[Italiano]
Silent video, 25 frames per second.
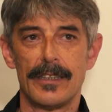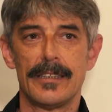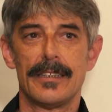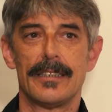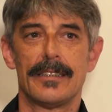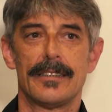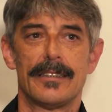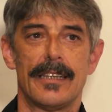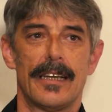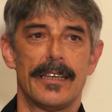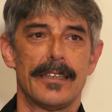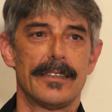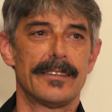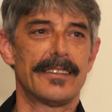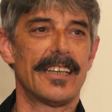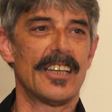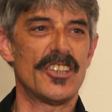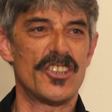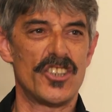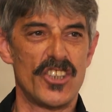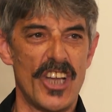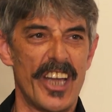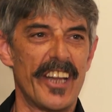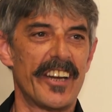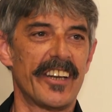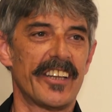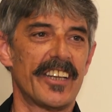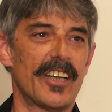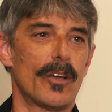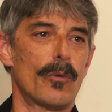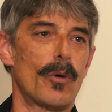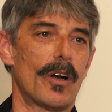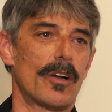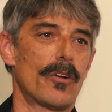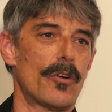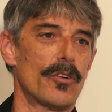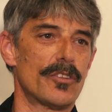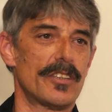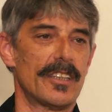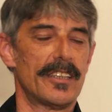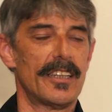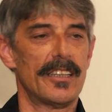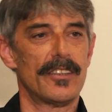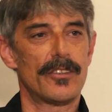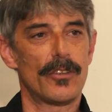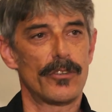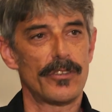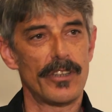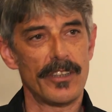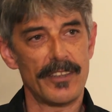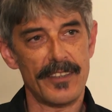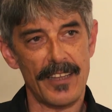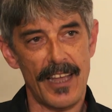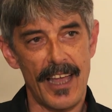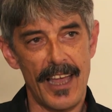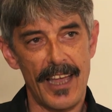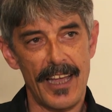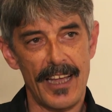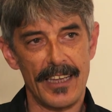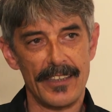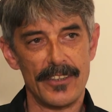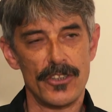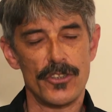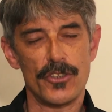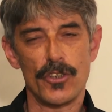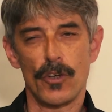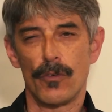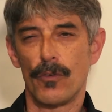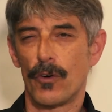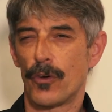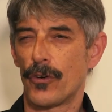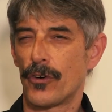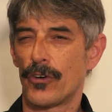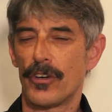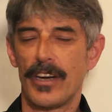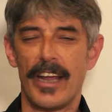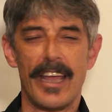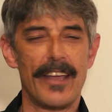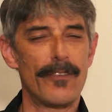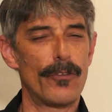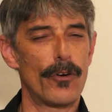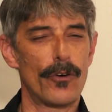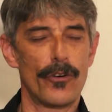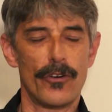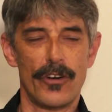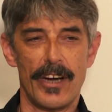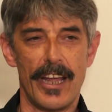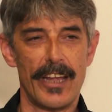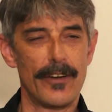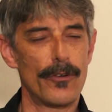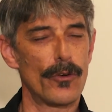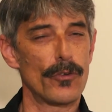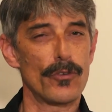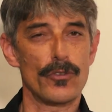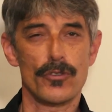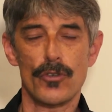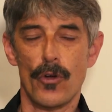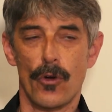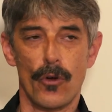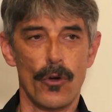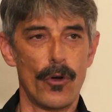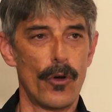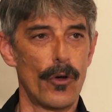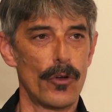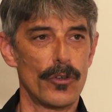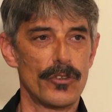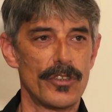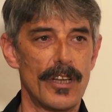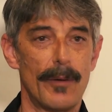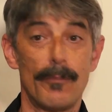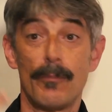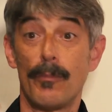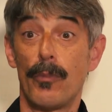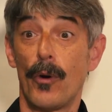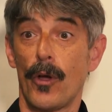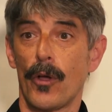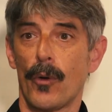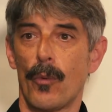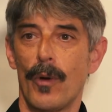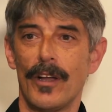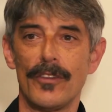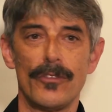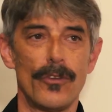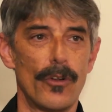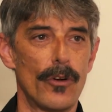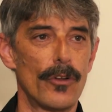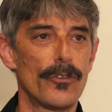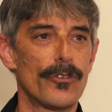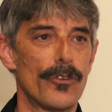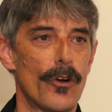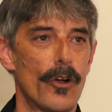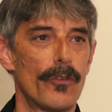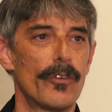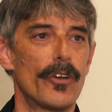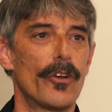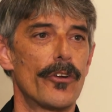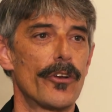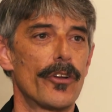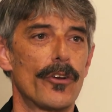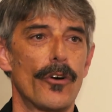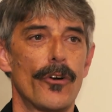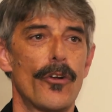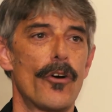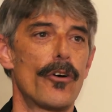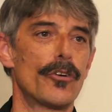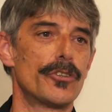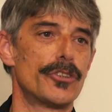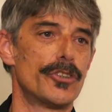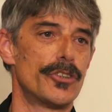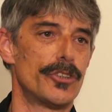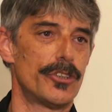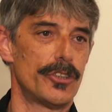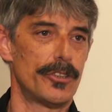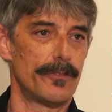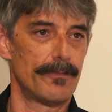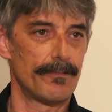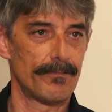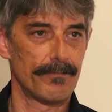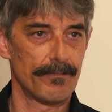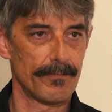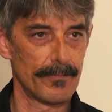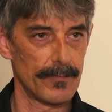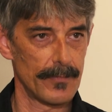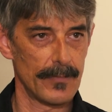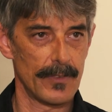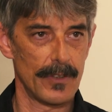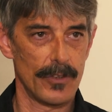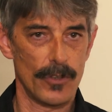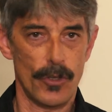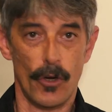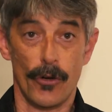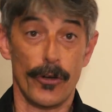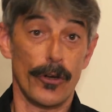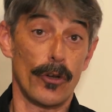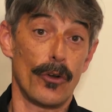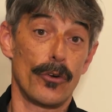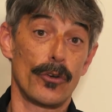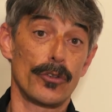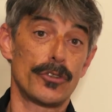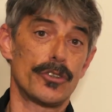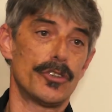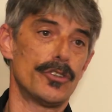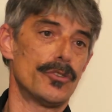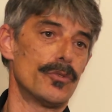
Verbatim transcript: sai, se cerchi qualcosa dentro di te e dici io oh, vorrei, vorrei, non so cosa, poi quando lo trovi lo riconosci, lo riconosci